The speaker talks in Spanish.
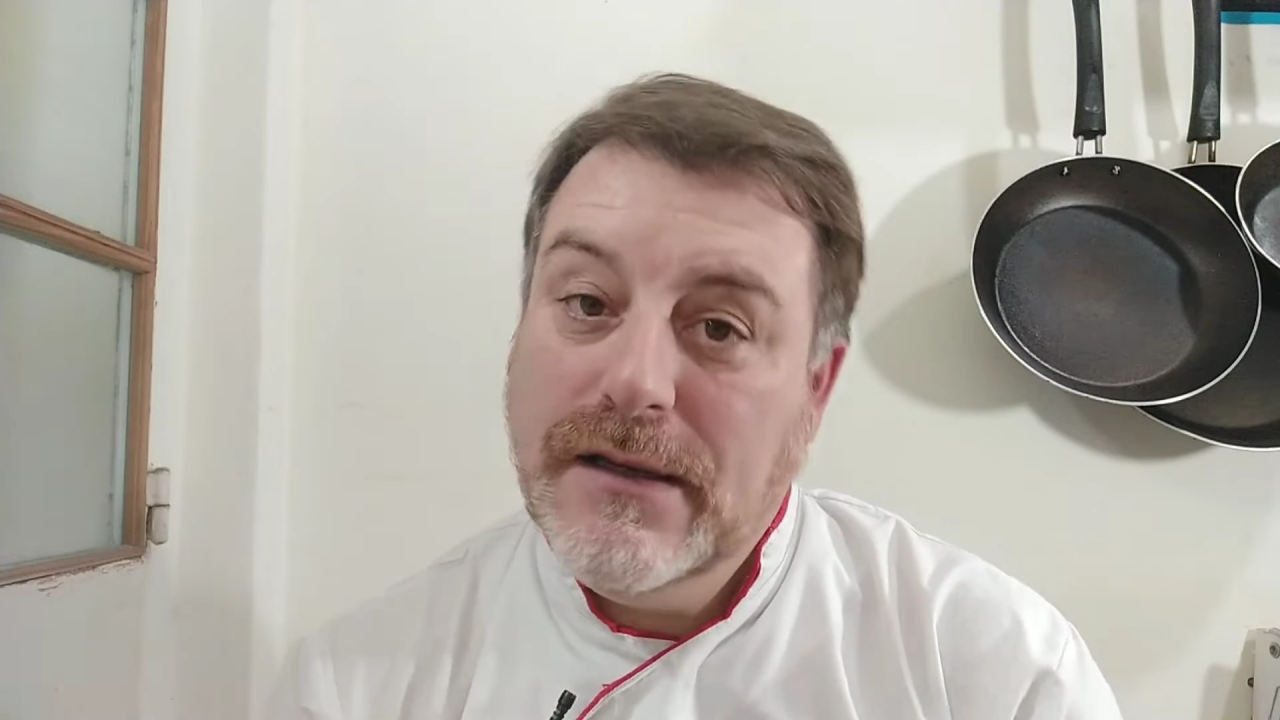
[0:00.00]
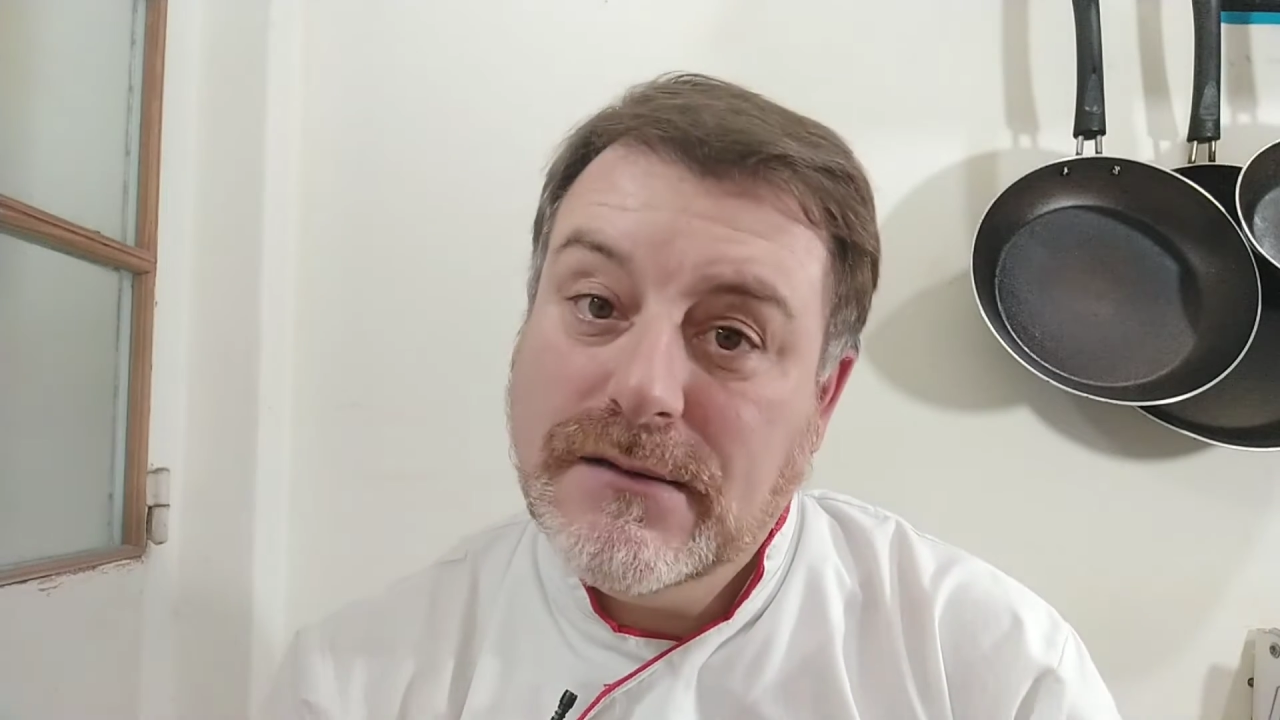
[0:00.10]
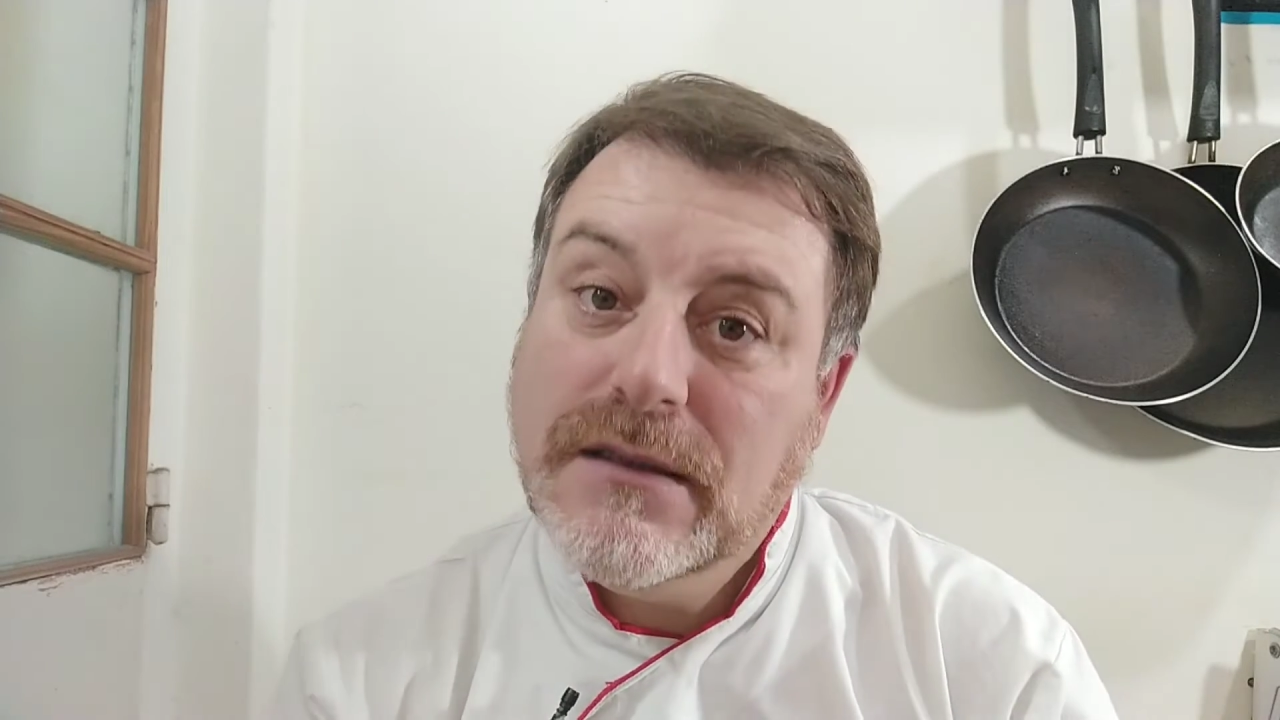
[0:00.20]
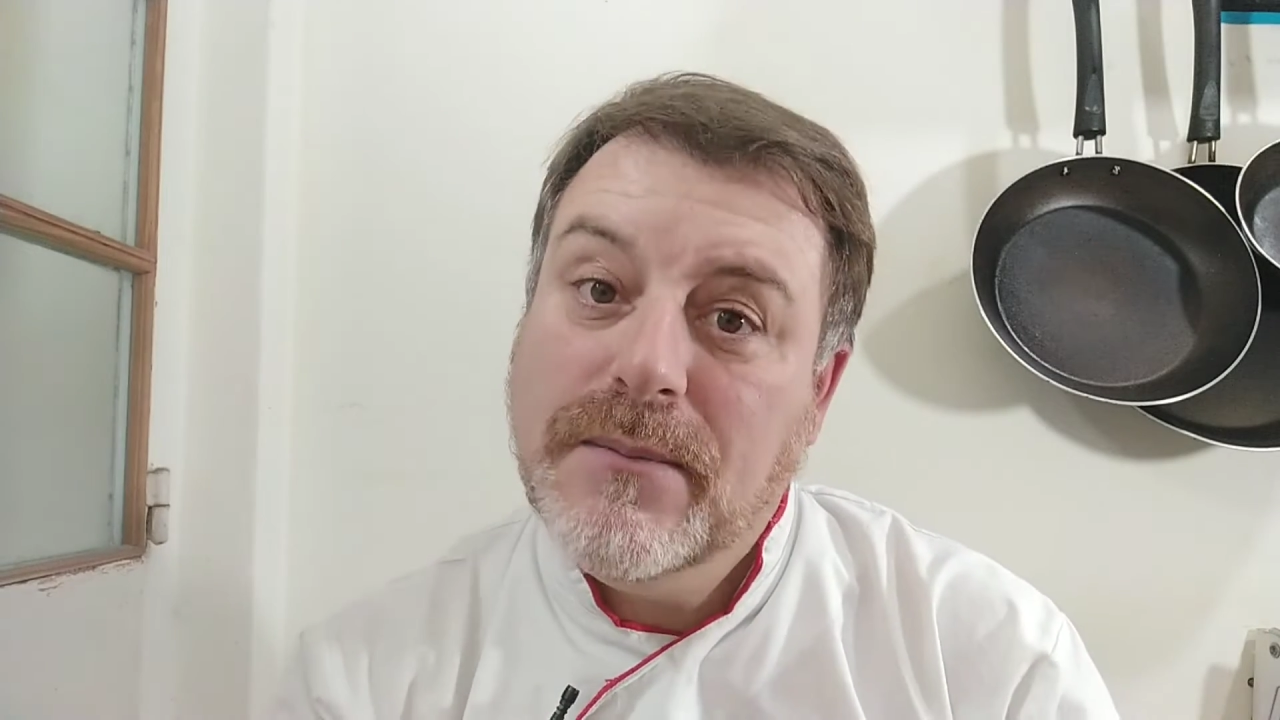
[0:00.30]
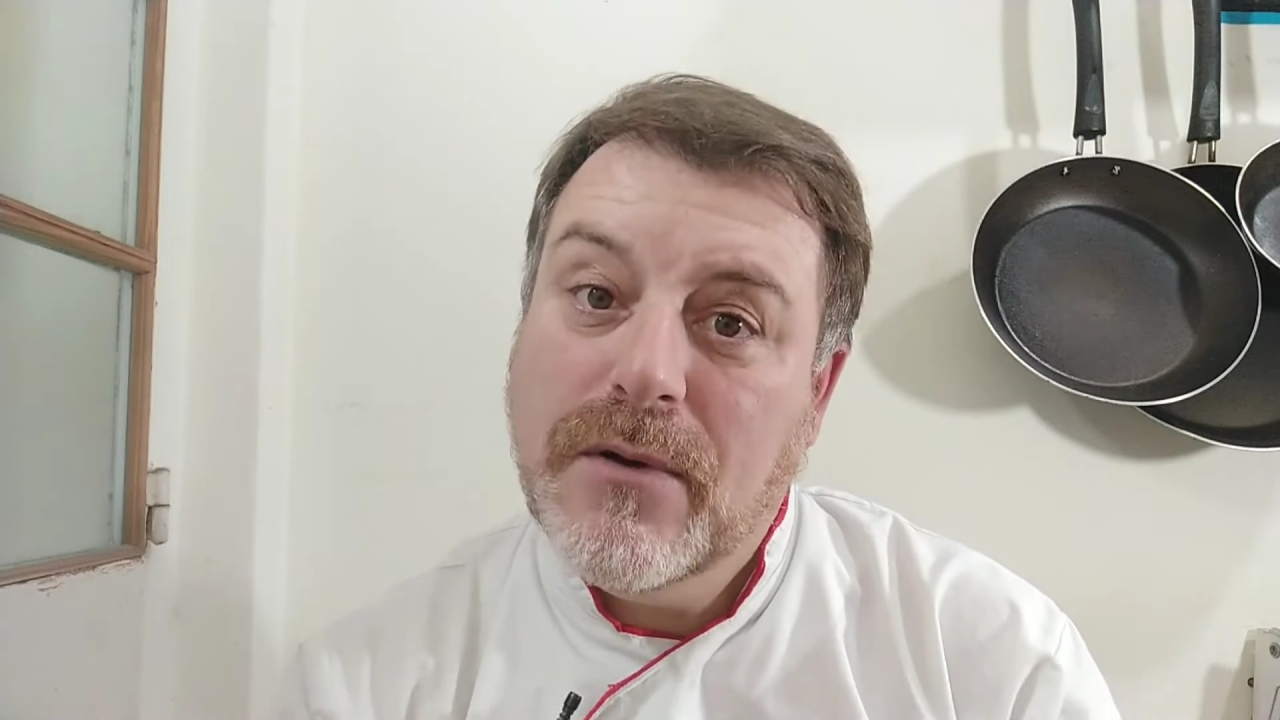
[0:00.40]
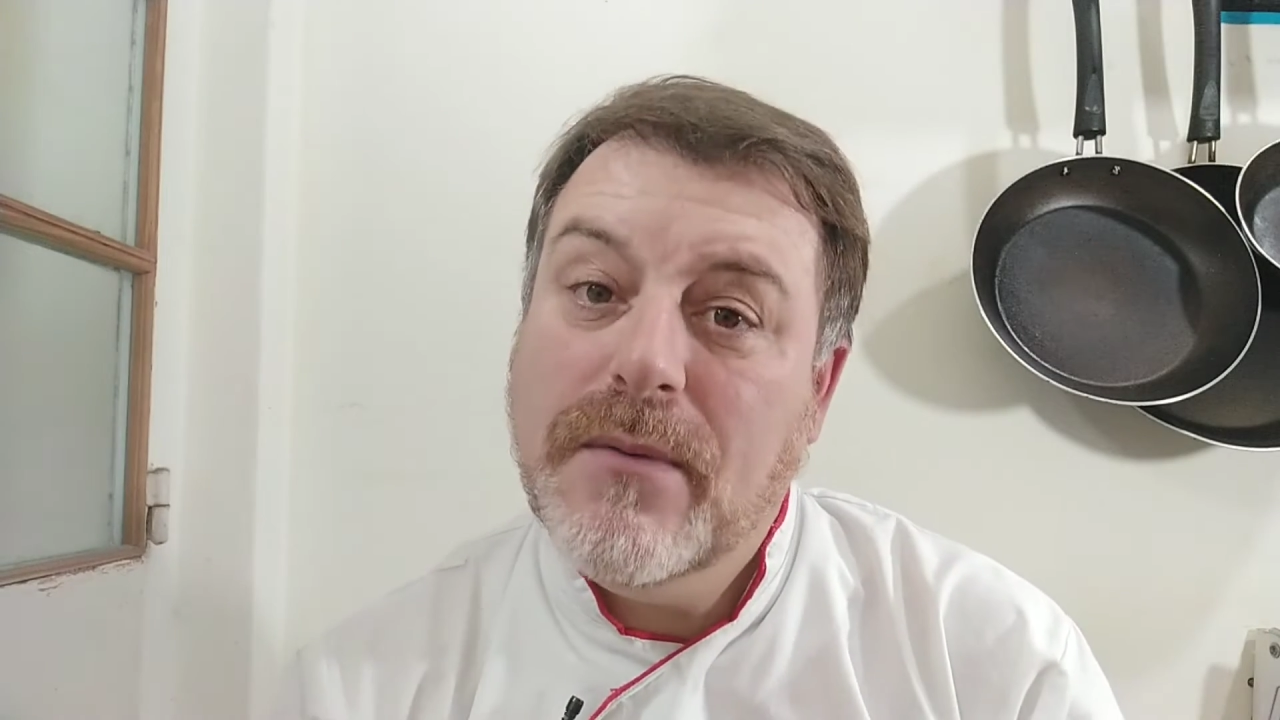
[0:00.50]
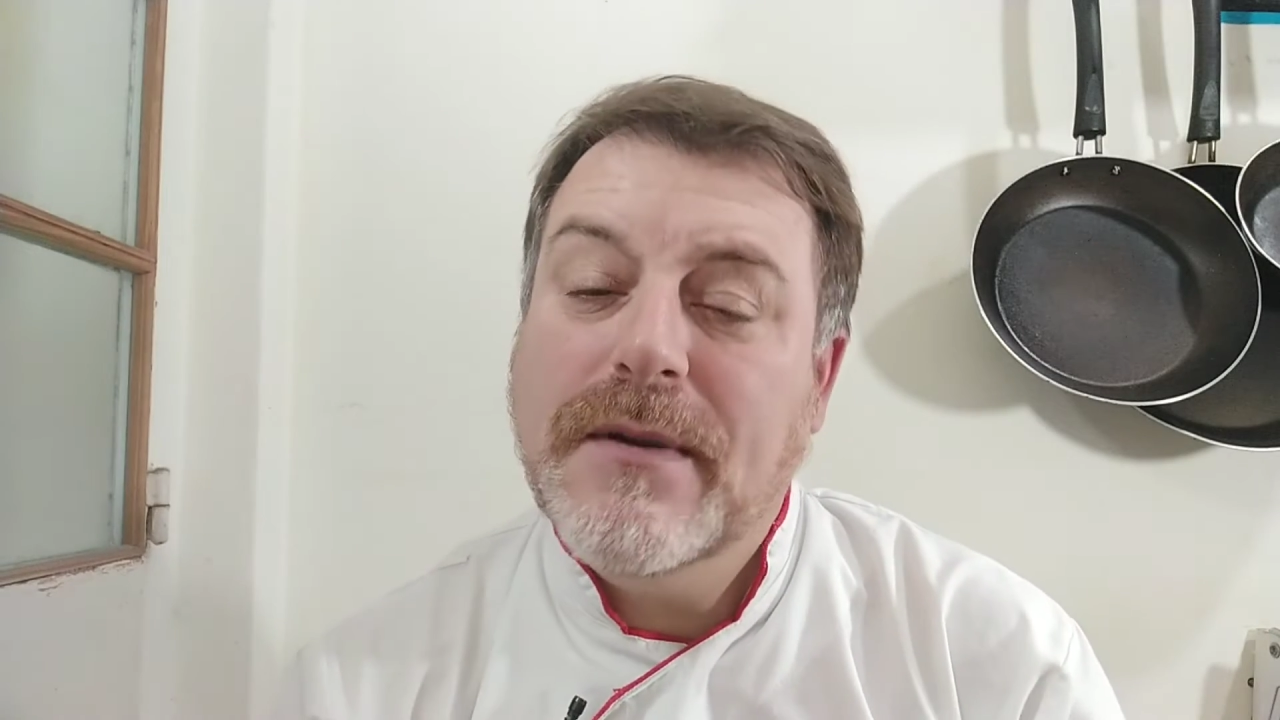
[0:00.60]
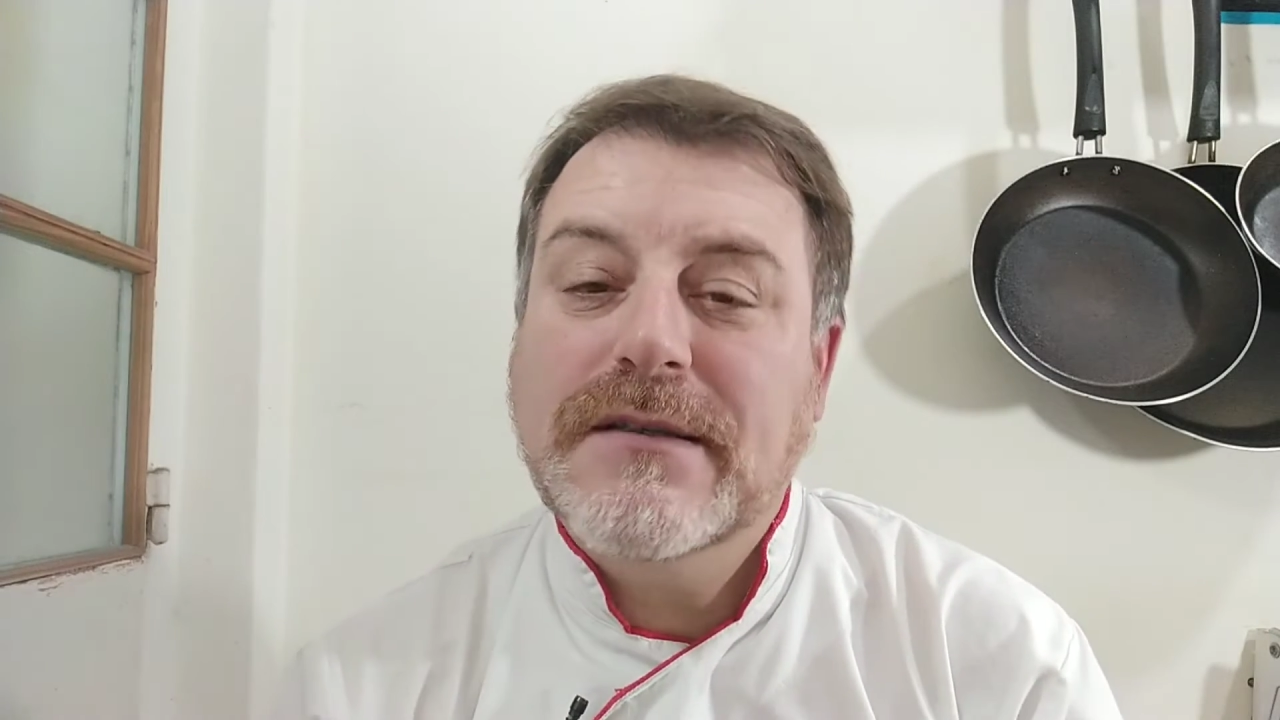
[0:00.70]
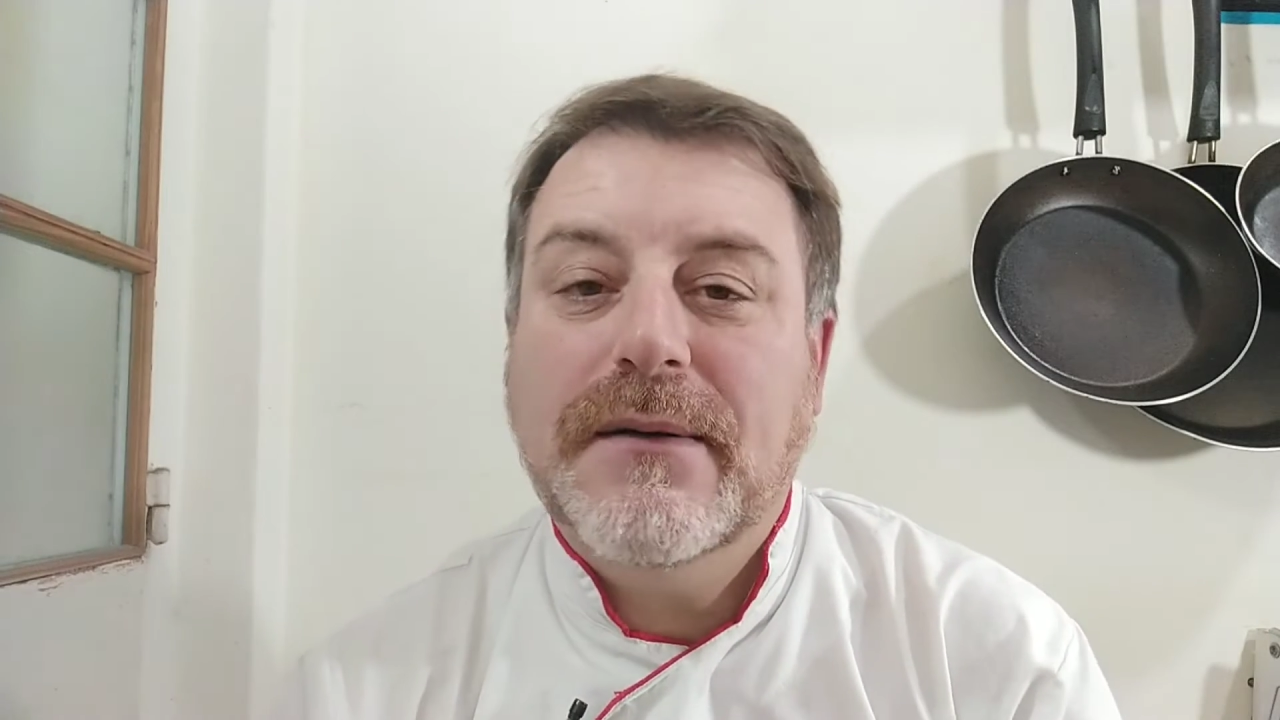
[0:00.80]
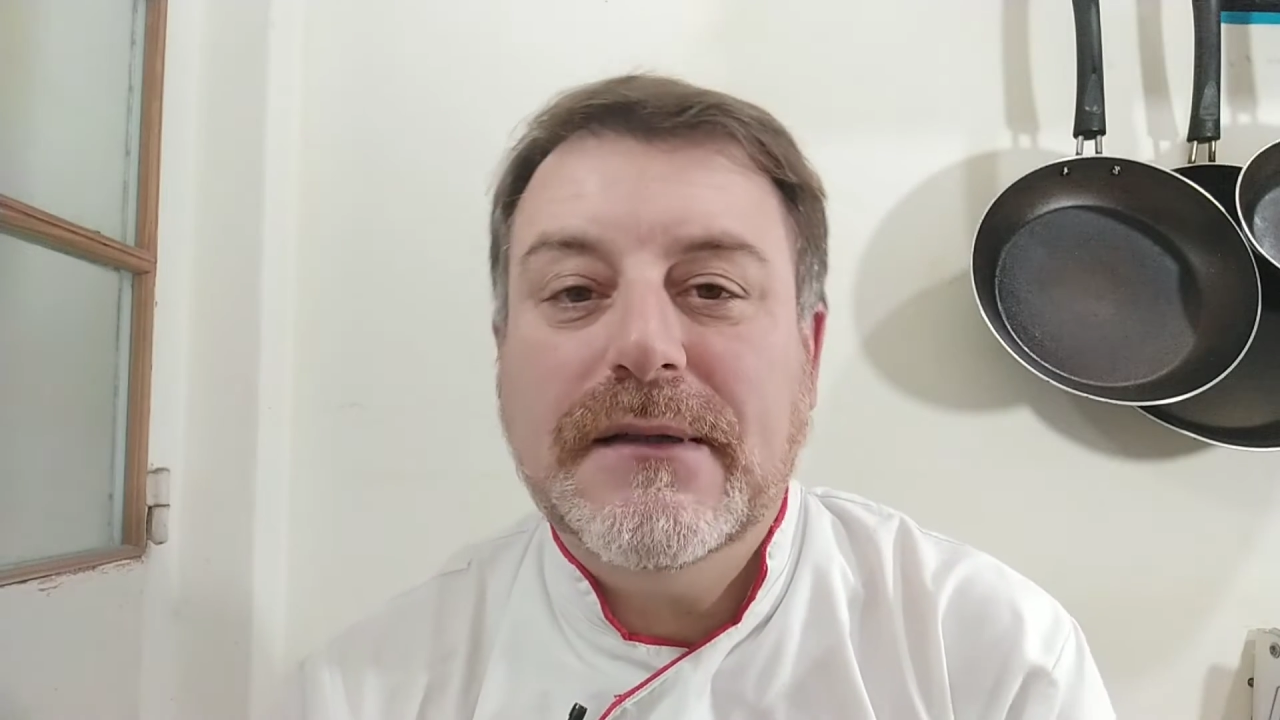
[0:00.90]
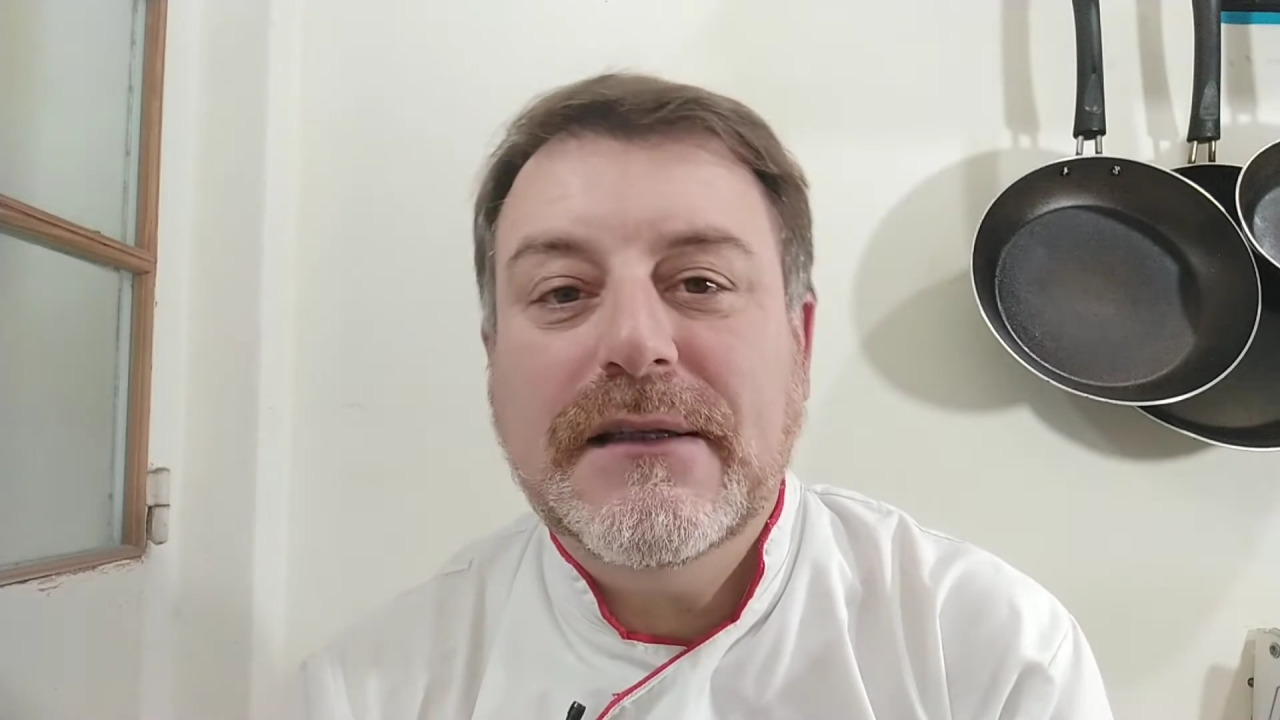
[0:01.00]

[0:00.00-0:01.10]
en ese tipo de masas